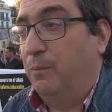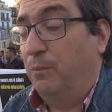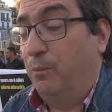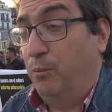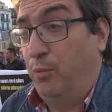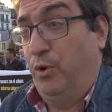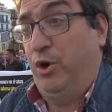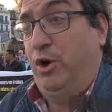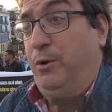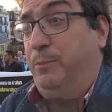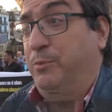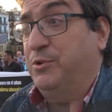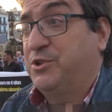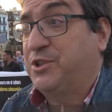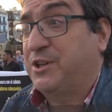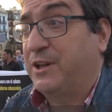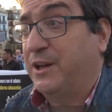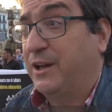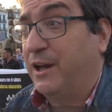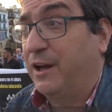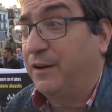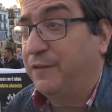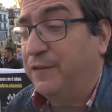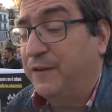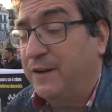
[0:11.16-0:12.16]
Bueno, pues
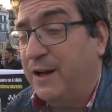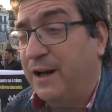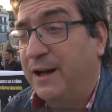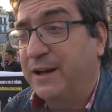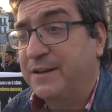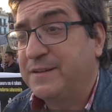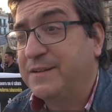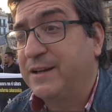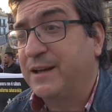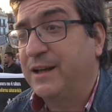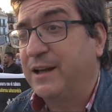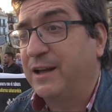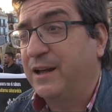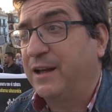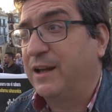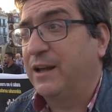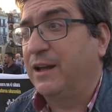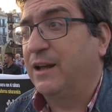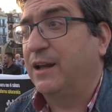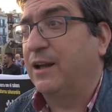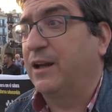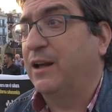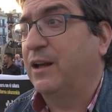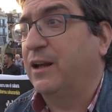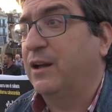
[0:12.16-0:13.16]
eh, a finales
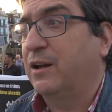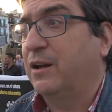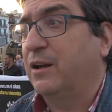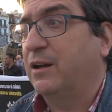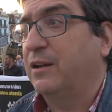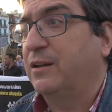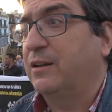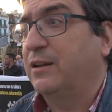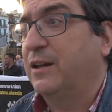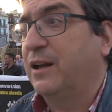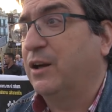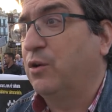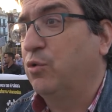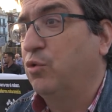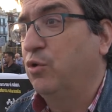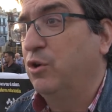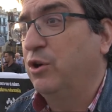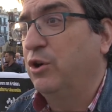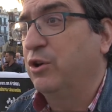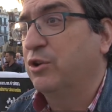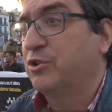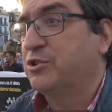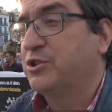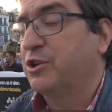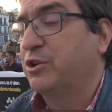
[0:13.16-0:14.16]
de,
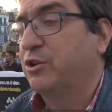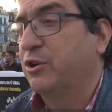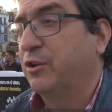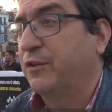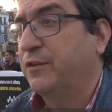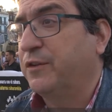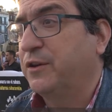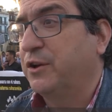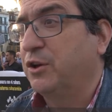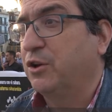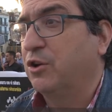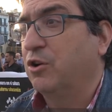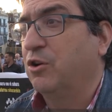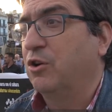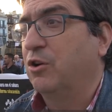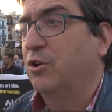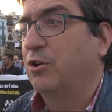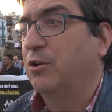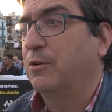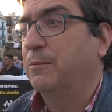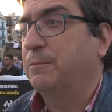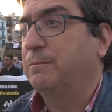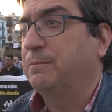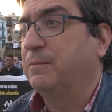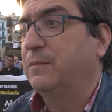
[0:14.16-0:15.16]
julio se
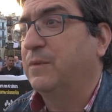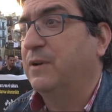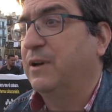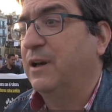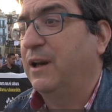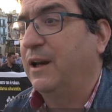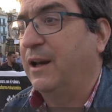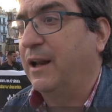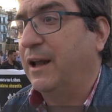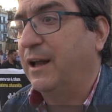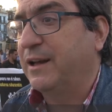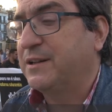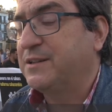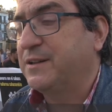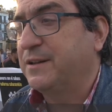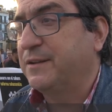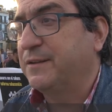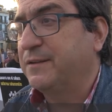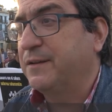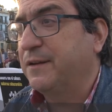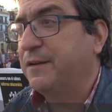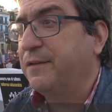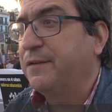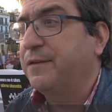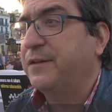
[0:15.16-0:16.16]
conoció la
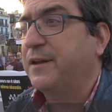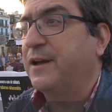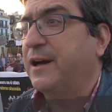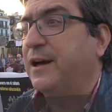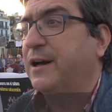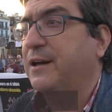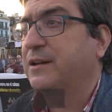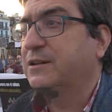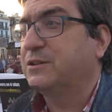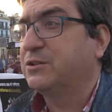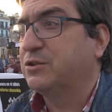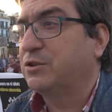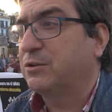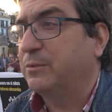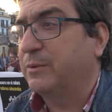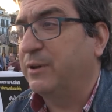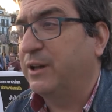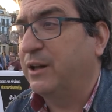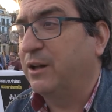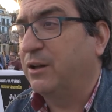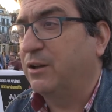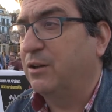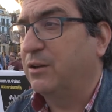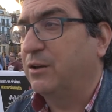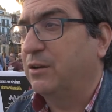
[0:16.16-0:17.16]
sentencia
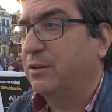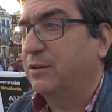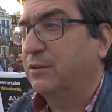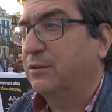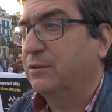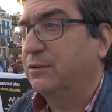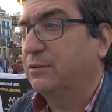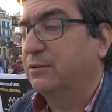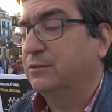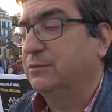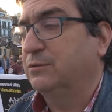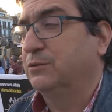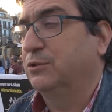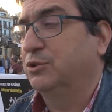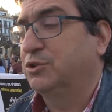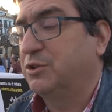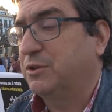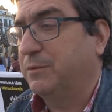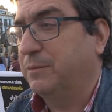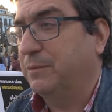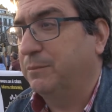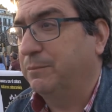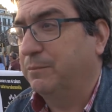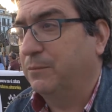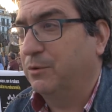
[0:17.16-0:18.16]
sobre
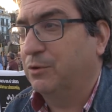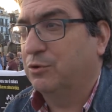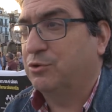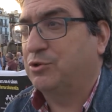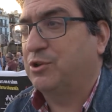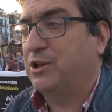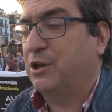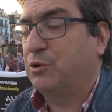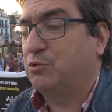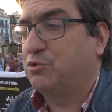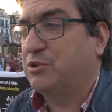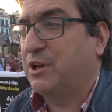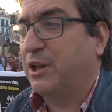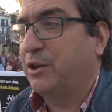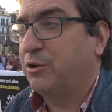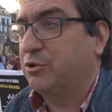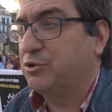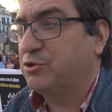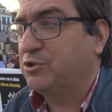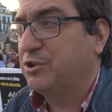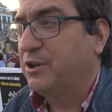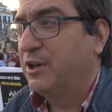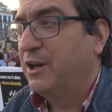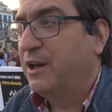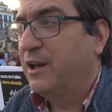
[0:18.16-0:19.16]
los,
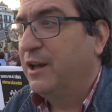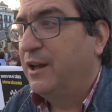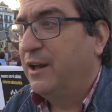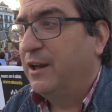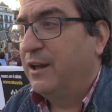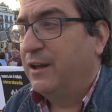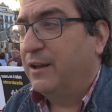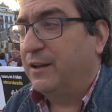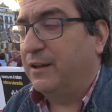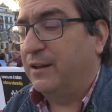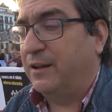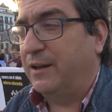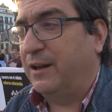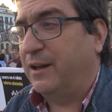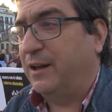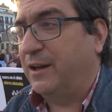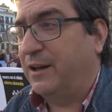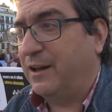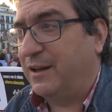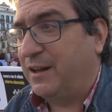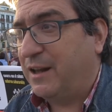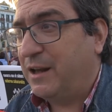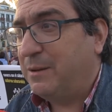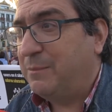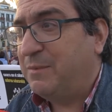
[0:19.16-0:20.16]
acusados de
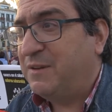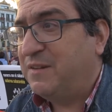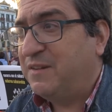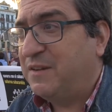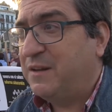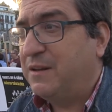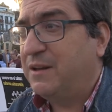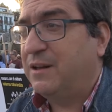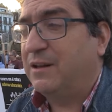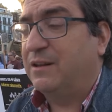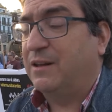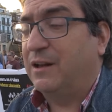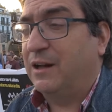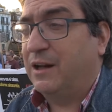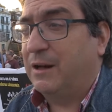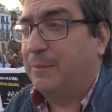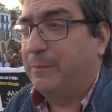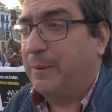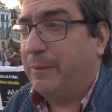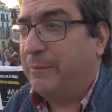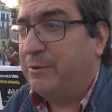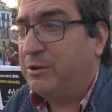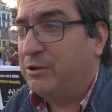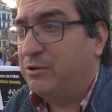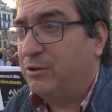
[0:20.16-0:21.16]
Gedei del
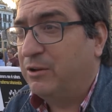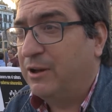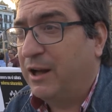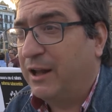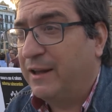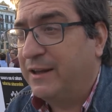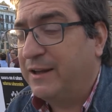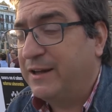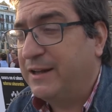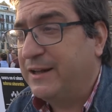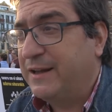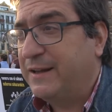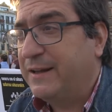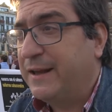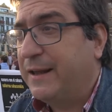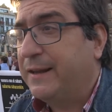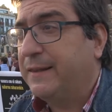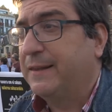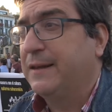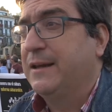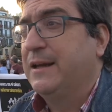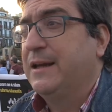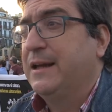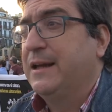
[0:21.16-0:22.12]
Campamento de la Dignidad,